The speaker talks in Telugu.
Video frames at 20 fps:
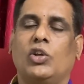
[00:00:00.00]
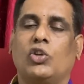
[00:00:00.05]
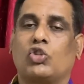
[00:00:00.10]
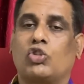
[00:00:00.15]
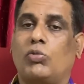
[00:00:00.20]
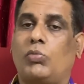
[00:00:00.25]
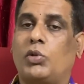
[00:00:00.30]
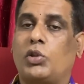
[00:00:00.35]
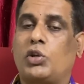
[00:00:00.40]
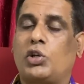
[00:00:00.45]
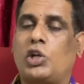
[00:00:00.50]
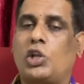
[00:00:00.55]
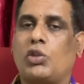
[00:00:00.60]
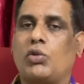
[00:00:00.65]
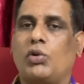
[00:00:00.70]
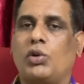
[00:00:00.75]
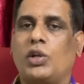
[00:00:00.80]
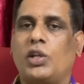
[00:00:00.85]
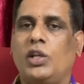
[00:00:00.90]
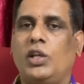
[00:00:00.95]

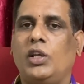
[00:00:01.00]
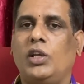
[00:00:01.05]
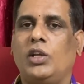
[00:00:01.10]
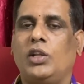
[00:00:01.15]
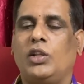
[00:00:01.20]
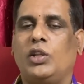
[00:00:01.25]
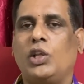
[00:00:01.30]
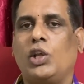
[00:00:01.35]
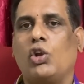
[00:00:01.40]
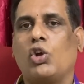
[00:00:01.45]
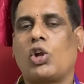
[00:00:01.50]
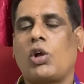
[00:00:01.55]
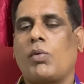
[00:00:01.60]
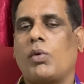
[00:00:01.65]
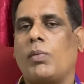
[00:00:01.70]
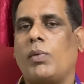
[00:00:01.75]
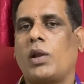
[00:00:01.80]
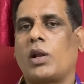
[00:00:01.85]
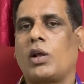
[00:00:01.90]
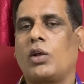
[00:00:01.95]
శుభదృష్టితోటి తిరోగమన
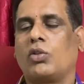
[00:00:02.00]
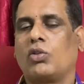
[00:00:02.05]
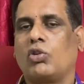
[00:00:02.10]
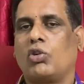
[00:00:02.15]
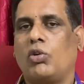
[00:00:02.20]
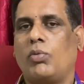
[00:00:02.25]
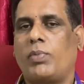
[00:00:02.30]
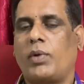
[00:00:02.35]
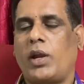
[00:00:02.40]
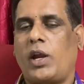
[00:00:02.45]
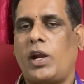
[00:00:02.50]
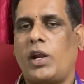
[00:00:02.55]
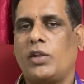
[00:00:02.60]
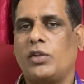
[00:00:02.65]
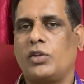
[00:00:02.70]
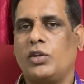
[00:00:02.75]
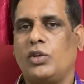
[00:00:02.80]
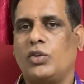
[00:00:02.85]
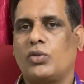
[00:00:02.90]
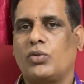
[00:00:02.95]
మార్గంతో ప్రయాణం
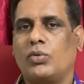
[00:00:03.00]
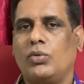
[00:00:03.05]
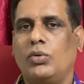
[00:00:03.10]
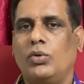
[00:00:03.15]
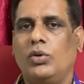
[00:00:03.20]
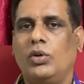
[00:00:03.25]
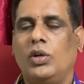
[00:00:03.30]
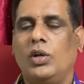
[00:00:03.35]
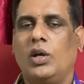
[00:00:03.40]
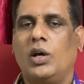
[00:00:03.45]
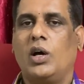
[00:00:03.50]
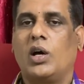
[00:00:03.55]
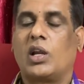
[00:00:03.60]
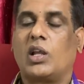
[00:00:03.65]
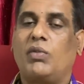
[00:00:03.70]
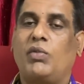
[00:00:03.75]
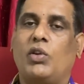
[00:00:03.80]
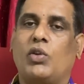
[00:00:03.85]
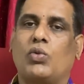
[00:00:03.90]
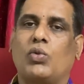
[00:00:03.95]
చేస్తూ
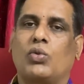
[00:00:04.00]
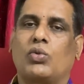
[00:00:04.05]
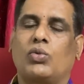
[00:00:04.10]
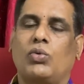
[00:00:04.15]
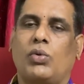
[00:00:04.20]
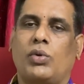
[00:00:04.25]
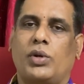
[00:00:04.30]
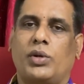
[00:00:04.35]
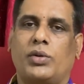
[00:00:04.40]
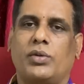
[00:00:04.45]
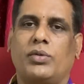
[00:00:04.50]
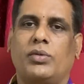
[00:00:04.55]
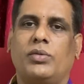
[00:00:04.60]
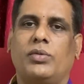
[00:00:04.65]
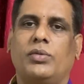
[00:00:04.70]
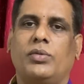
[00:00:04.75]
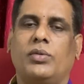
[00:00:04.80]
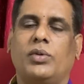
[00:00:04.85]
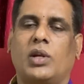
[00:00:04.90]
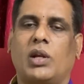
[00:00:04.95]
రవిని చూస్తూ ఉండటం
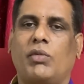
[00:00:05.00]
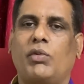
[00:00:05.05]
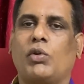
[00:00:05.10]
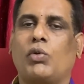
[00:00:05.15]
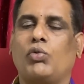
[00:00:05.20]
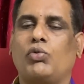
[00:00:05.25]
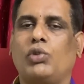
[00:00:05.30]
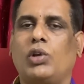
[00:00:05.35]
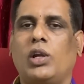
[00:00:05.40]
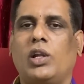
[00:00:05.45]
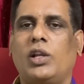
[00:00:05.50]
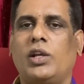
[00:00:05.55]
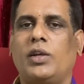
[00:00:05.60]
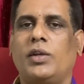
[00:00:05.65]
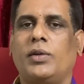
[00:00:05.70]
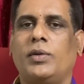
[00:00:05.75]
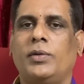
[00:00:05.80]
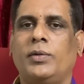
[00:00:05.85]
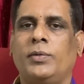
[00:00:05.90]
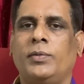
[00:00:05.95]
రవి కుజల్ని
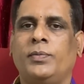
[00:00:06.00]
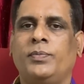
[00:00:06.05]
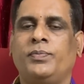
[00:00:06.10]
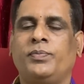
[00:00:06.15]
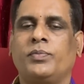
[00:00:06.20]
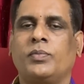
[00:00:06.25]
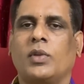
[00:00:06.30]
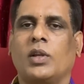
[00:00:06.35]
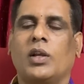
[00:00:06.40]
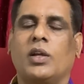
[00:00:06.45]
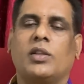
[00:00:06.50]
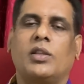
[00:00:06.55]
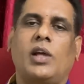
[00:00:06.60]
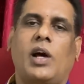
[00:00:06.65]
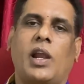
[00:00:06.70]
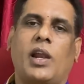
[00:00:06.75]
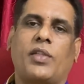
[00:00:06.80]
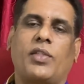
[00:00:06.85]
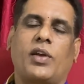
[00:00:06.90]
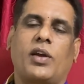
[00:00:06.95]

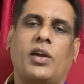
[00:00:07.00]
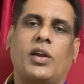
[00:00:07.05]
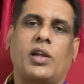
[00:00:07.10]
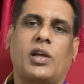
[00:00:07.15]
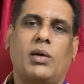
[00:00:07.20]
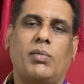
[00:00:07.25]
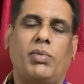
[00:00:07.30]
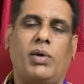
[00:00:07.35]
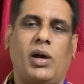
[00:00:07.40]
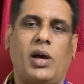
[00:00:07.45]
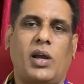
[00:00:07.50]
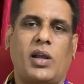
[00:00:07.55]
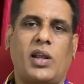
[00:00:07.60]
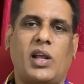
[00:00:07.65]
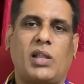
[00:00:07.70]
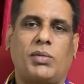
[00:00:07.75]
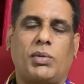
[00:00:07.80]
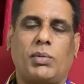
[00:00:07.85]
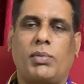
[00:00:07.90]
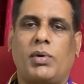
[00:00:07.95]
దానికి తగ్గట్టుగా
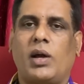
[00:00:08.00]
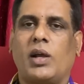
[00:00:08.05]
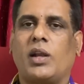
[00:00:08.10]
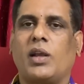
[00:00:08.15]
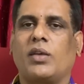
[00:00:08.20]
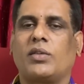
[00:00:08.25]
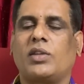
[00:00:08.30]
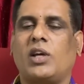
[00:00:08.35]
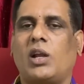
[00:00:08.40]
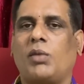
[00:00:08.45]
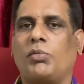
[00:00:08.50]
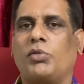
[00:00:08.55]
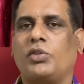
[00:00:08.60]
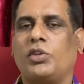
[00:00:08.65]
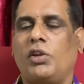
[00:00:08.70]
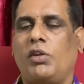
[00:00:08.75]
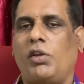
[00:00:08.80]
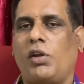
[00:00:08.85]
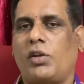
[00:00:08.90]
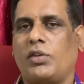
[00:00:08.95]
భాగ్యాది భాగ్యస్థానం
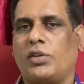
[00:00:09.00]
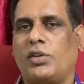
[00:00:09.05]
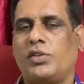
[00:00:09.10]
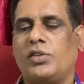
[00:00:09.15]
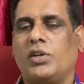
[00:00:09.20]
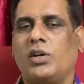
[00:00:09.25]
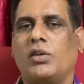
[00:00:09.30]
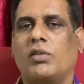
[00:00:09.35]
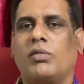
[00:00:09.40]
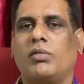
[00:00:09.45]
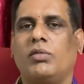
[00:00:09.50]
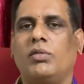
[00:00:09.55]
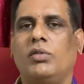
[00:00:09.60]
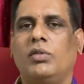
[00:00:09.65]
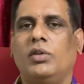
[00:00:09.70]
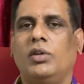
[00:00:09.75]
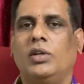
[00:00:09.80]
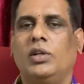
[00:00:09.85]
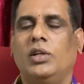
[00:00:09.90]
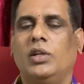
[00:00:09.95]
శని యొక్క సంచారం
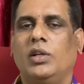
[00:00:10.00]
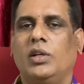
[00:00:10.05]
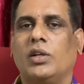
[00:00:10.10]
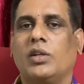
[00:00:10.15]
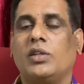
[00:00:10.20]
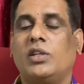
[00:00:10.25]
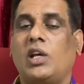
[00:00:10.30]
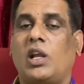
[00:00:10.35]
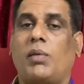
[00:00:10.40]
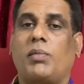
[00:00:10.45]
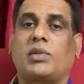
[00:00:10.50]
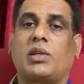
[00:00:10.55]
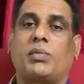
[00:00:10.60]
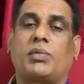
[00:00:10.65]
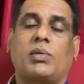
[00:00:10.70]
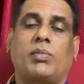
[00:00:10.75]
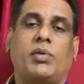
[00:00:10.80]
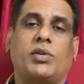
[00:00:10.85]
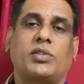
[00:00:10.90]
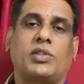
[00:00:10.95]
జనం
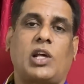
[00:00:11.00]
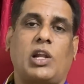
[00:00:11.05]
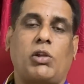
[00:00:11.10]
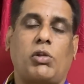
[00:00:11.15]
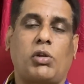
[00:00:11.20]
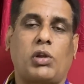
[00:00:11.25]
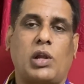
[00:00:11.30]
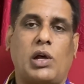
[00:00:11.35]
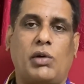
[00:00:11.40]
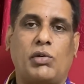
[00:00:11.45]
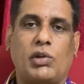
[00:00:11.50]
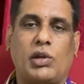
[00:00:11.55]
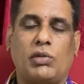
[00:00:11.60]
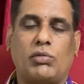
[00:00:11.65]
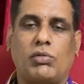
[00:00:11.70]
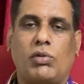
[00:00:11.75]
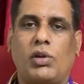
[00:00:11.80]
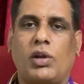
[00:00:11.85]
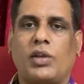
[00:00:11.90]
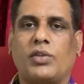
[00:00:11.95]
సప్తమ స్థానం
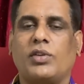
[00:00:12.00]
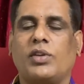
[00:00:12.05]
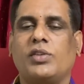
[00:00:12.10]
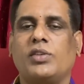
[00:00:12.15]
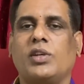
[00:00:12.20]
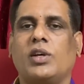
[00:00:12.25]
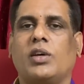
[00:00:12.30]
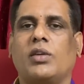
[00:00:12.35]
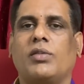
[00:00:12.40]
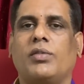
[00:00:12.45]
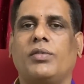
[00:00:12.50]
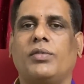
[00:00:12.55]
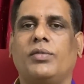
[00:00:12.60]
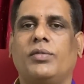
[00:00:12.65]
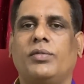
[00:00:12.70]
రాహుకేతుల యొక్క సంచారం